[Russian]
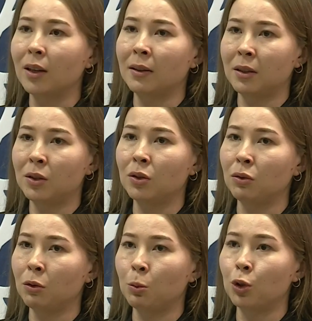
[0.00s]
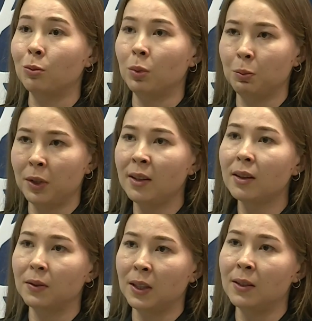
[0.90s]
она все равно может быть
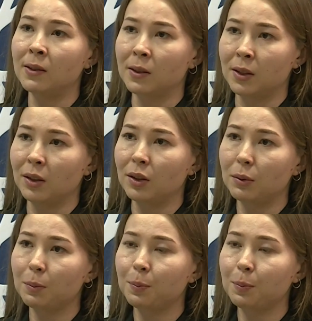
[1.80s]
принята в кризисный центр.